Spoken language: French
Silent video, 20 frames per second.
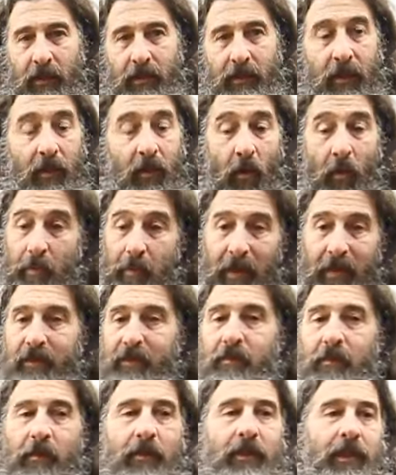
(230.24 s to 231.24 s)
C'est
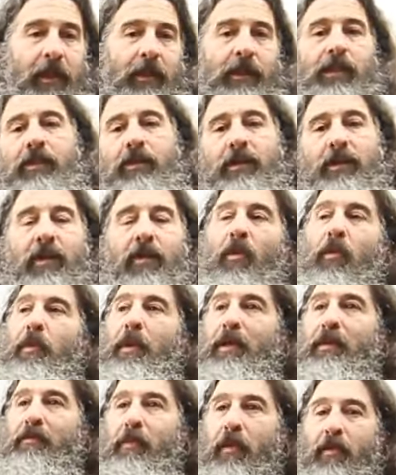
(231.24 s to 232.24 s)
complètement une ingérence, c'est
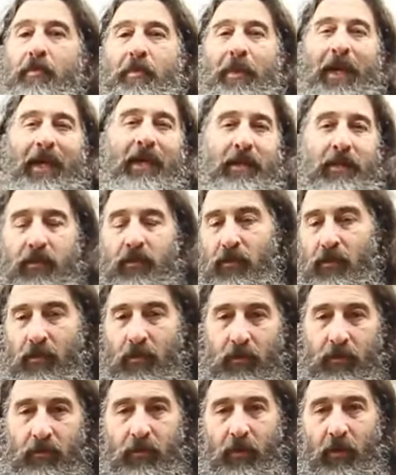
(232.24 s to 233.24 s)
complètement une prise de
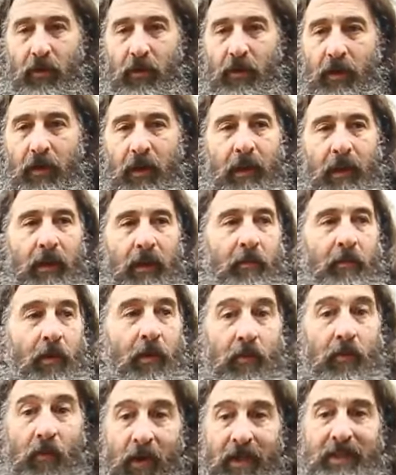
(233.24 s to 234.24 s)
contrôle.
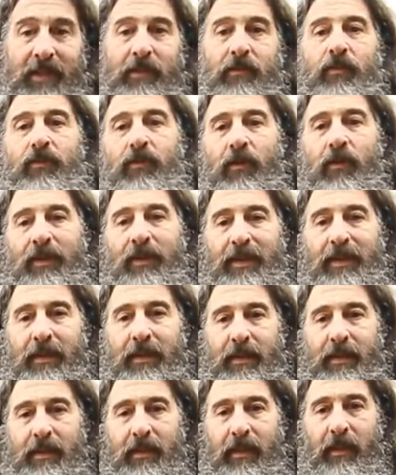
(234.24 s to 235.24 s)
Pour moi, c'est une
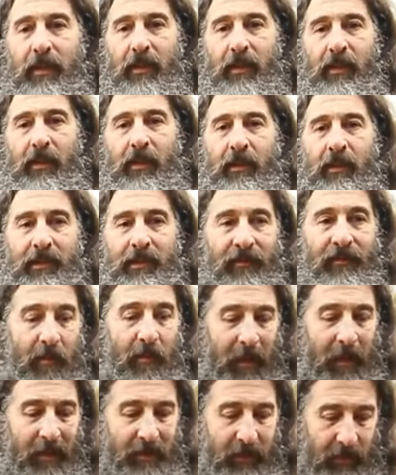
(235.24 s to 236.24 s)
toxicité. Ça
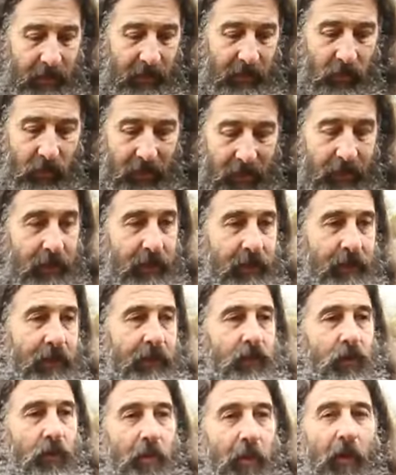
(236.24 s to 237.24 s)
fait partie des
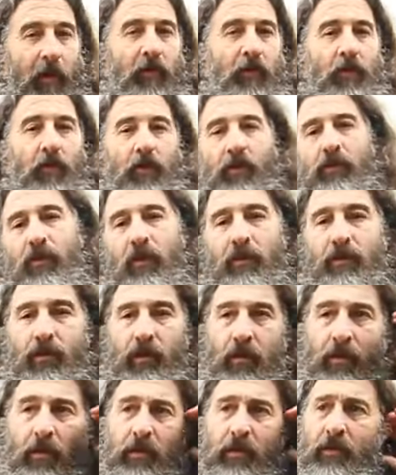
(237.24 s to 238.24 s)
toxicités de prendre le contrôle
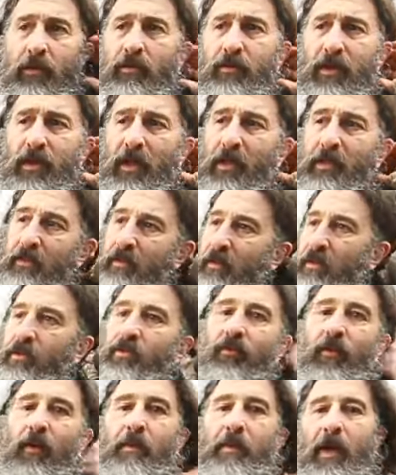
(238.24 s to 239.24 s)
sur l'autre en lui disant Attends,
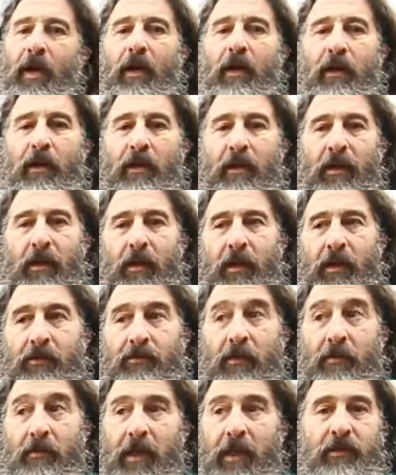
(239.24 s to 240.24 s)
je vois bien,
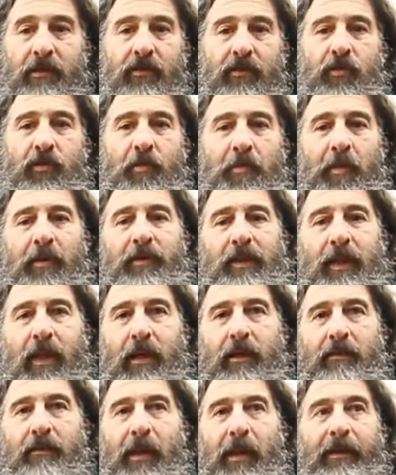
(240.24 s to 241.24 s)
je vois bien ce que tu penses
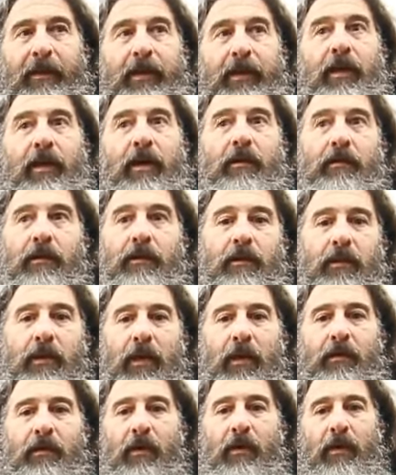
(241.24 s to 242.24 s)
là. Bah oui, alors,
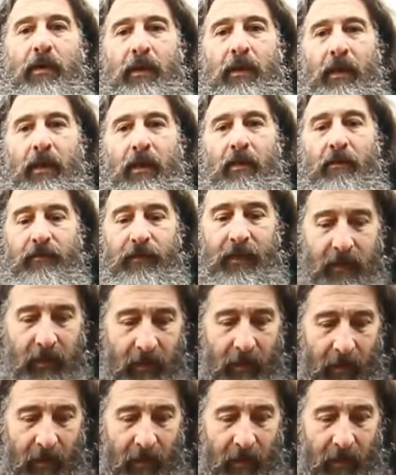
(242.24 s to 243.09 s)
il a le droit, en fait.